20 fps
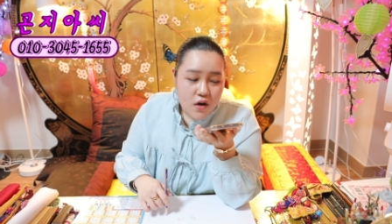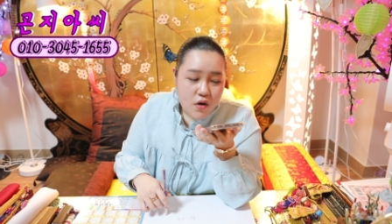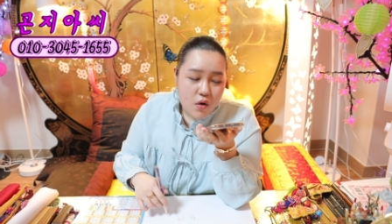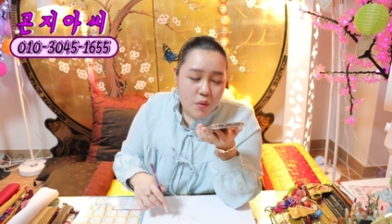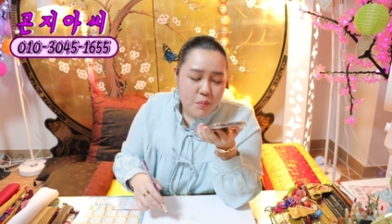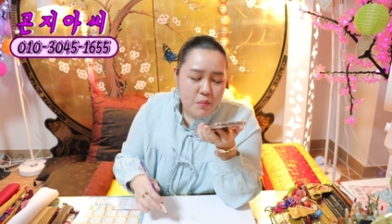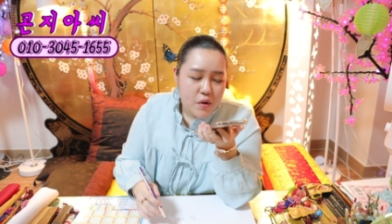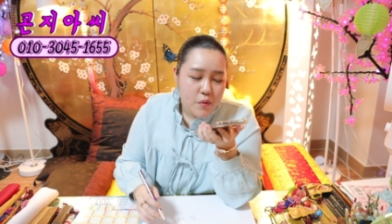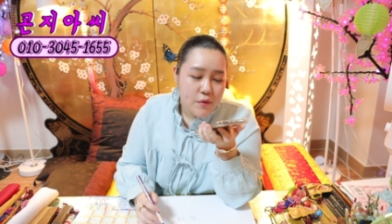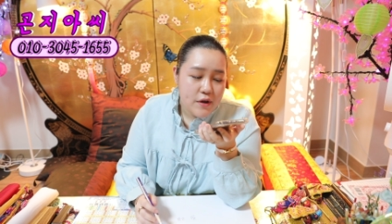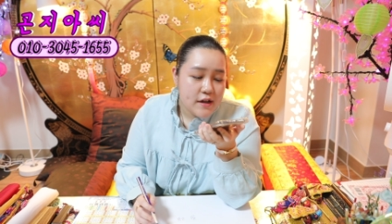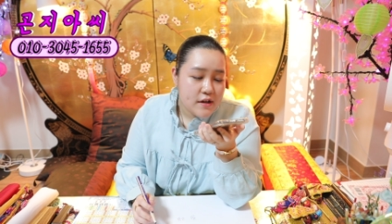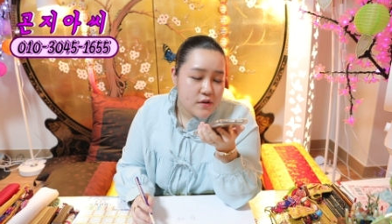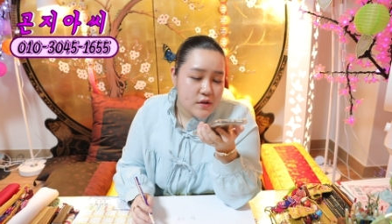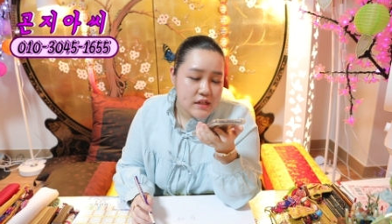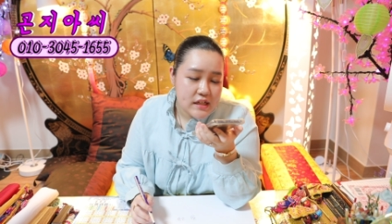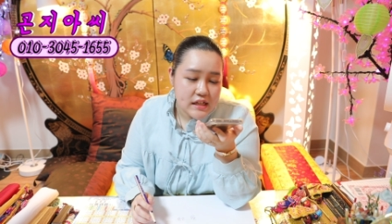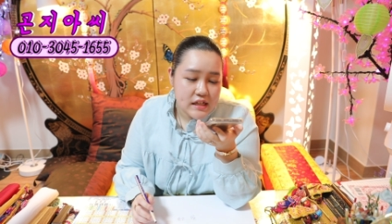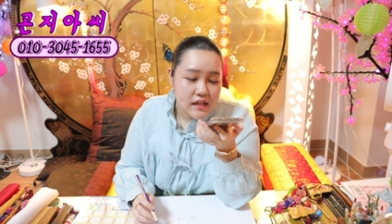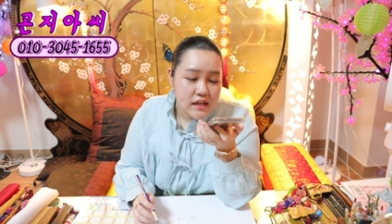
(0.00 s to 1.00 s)
엄마 왜
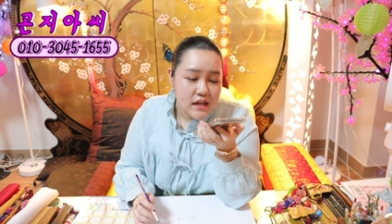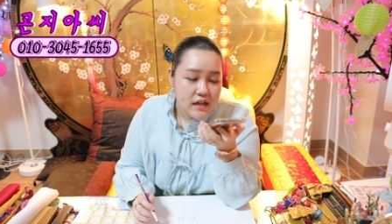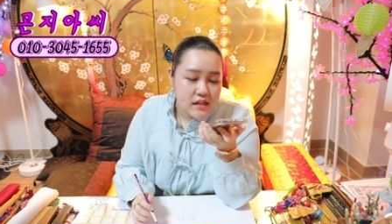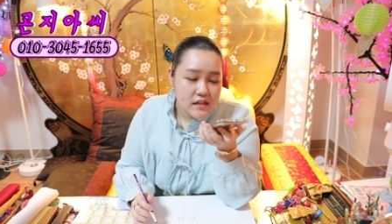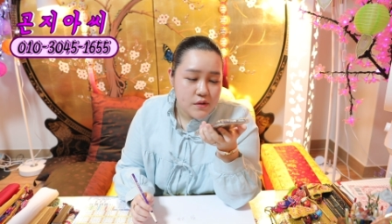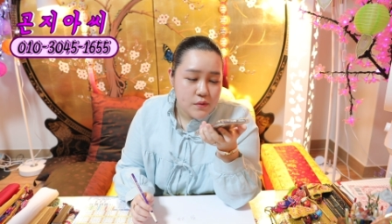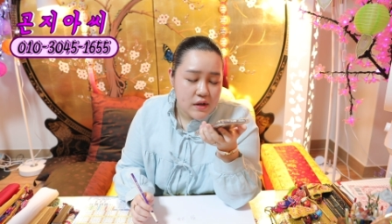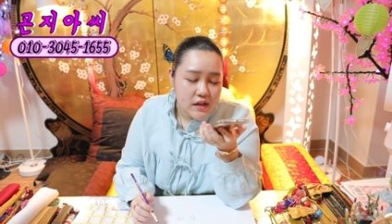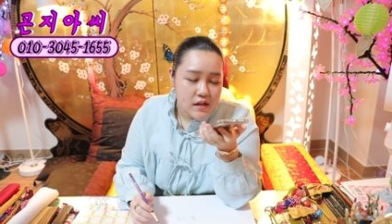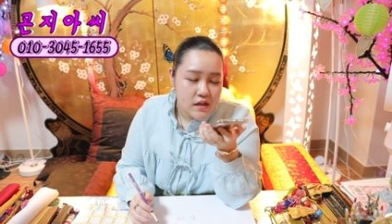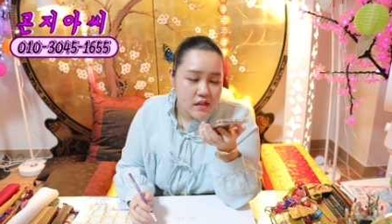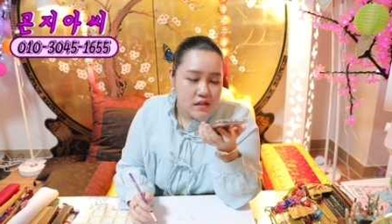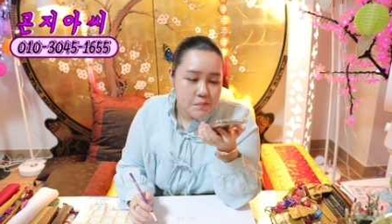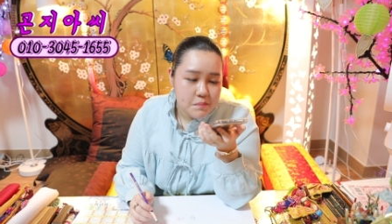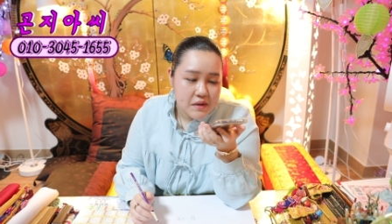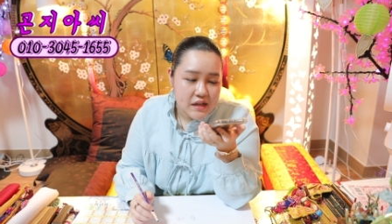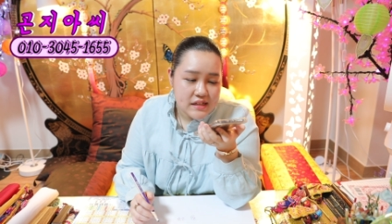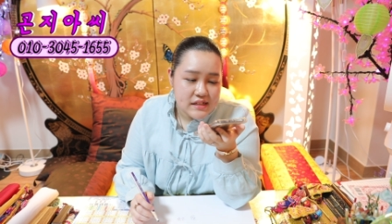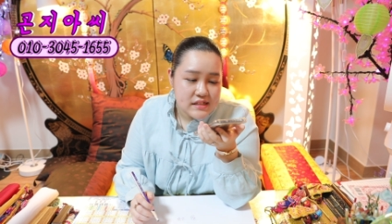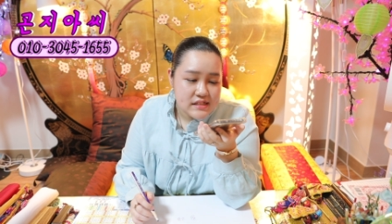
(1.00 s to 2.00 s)
이렇게 인간의
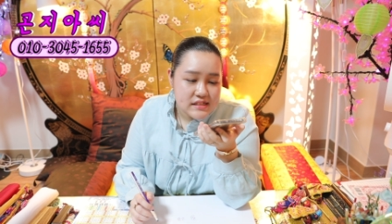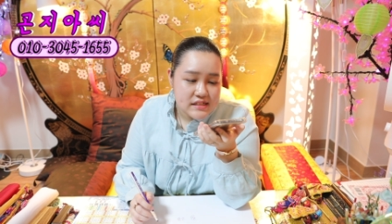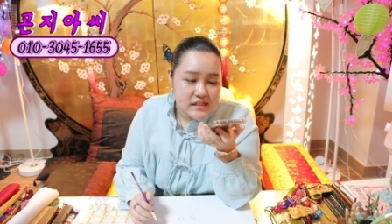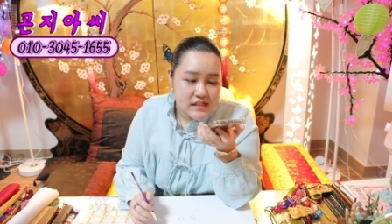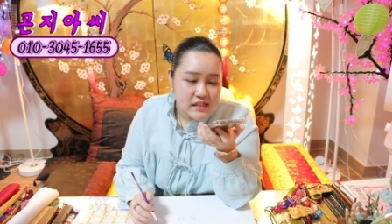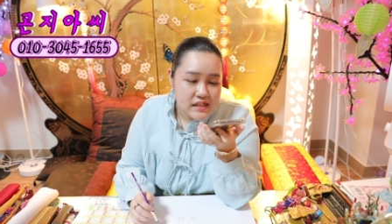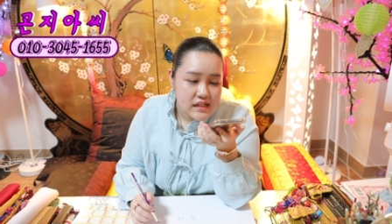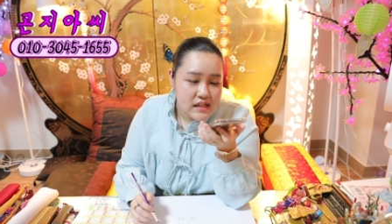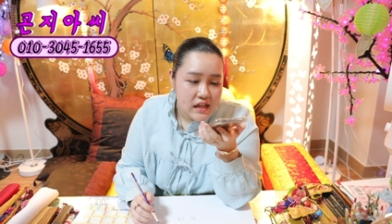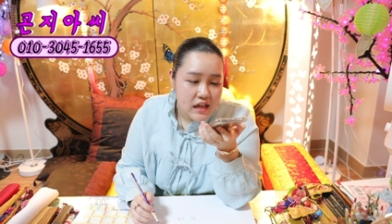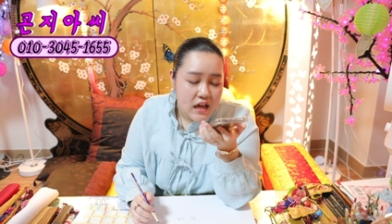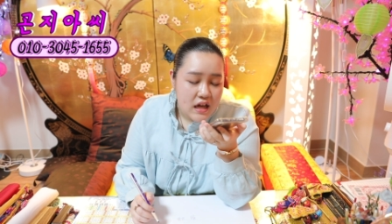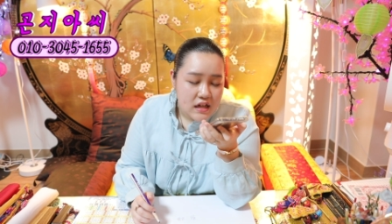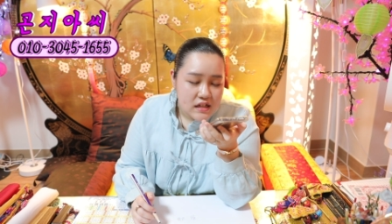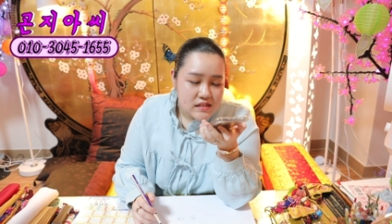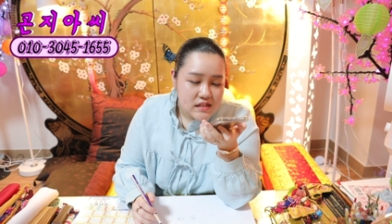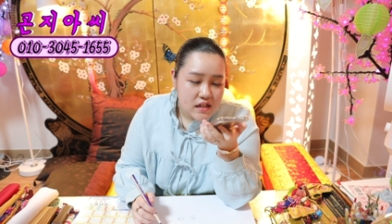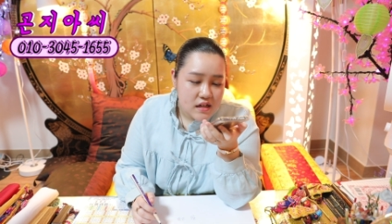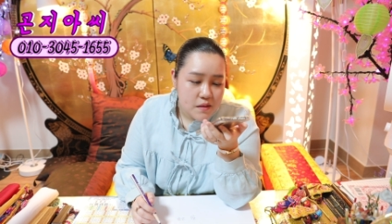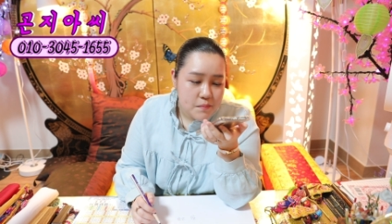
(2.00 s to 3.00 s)
환란은 많은지
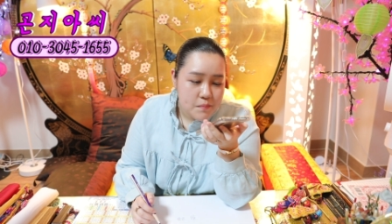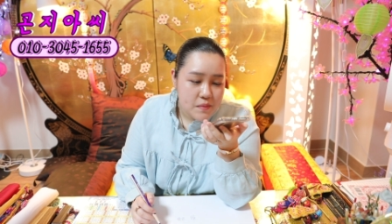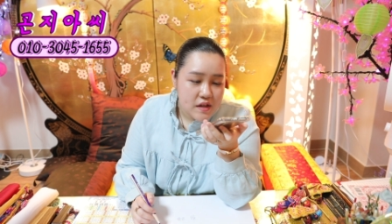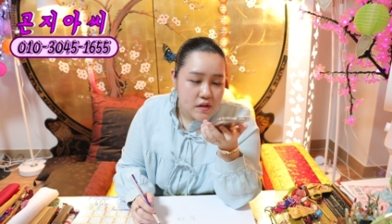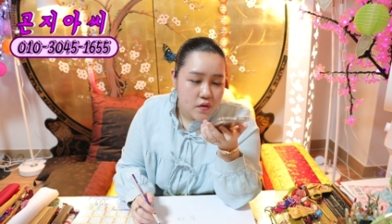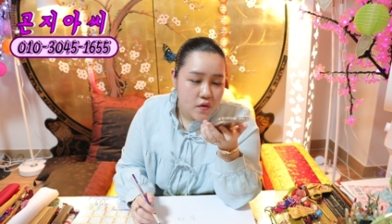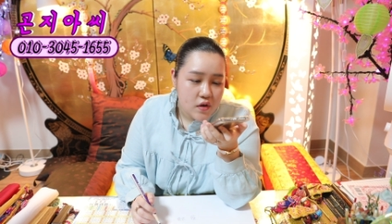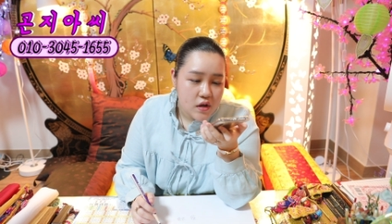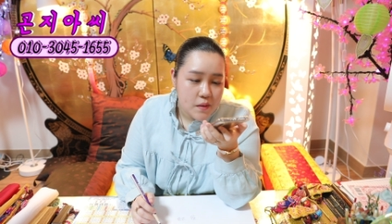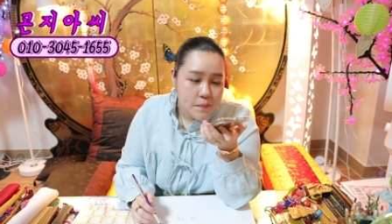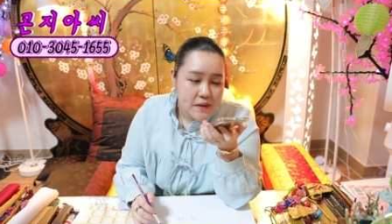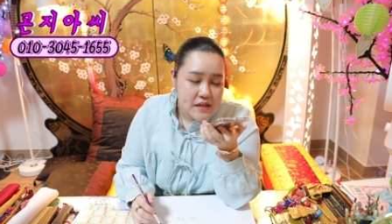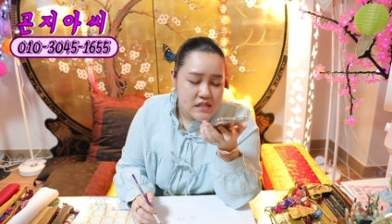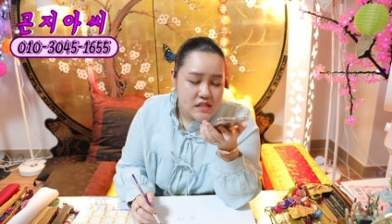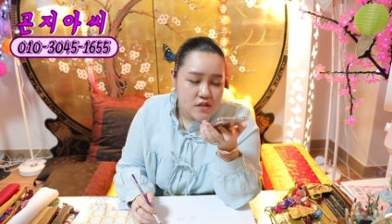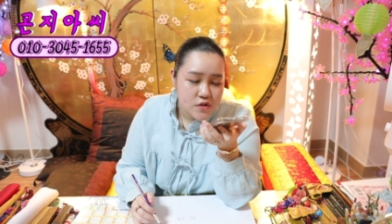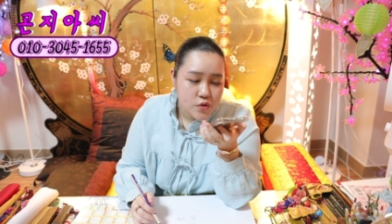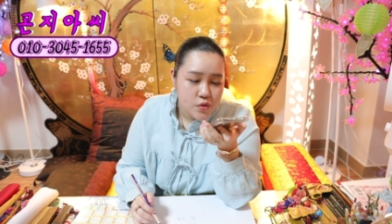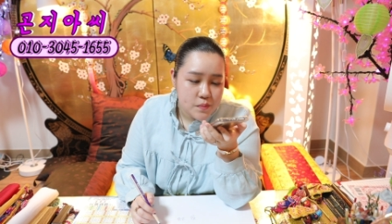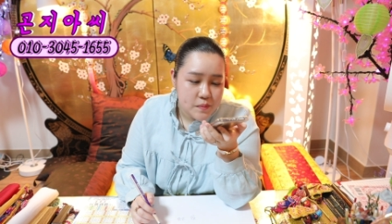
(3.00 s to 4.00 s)
사람 믿어야
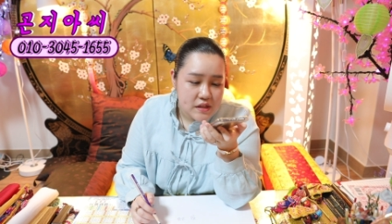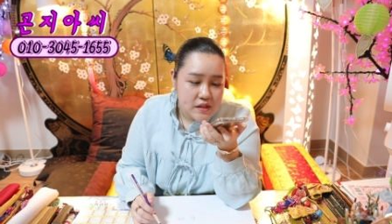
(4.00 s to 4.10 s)
배신이고